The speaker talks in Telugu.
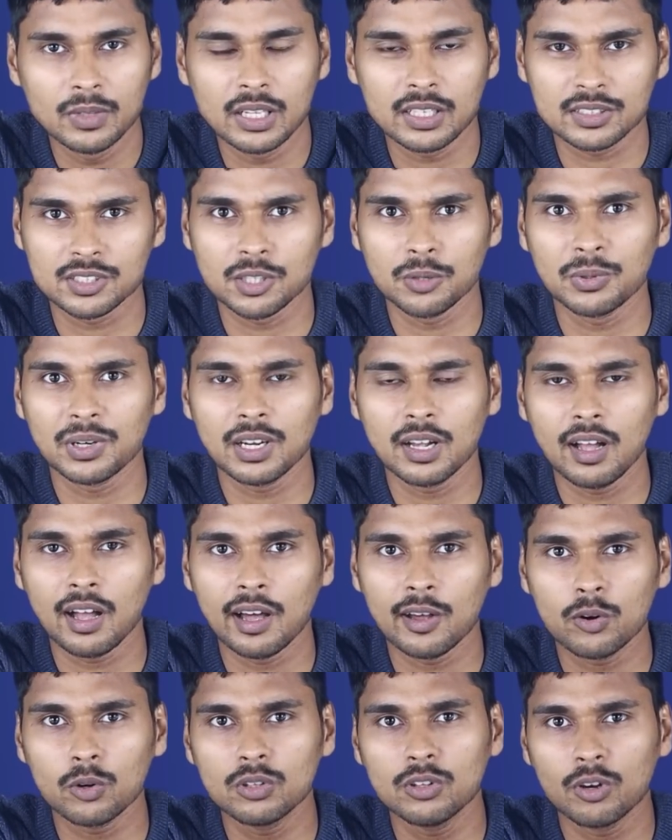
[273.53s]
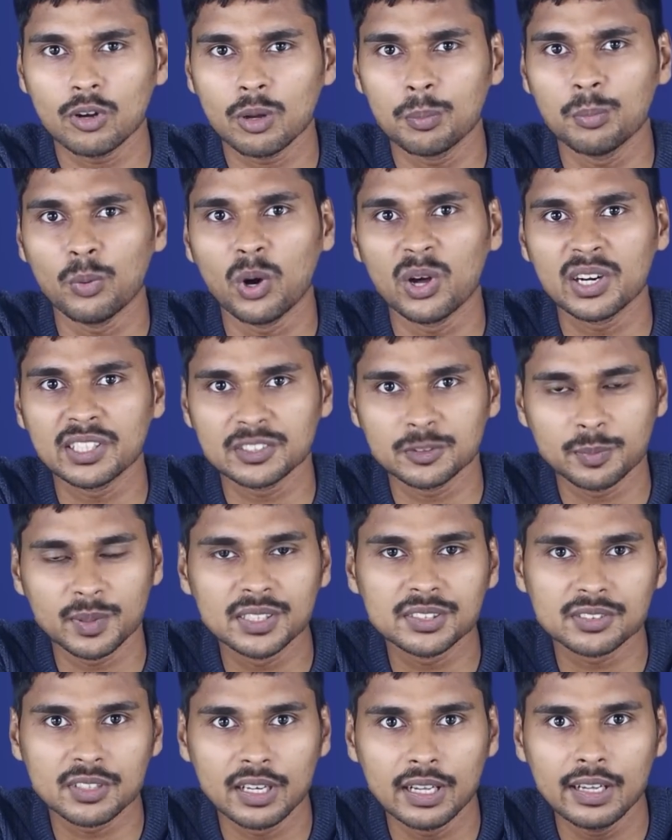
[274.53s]
ఇక చివరిగా ఆరోది ఒక బోనస్
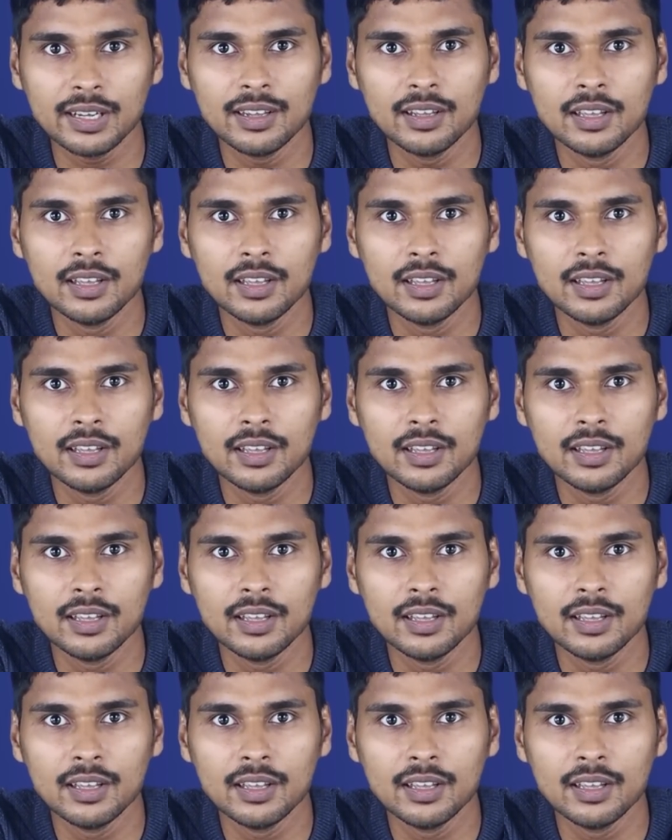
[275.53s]
ప్రశ్న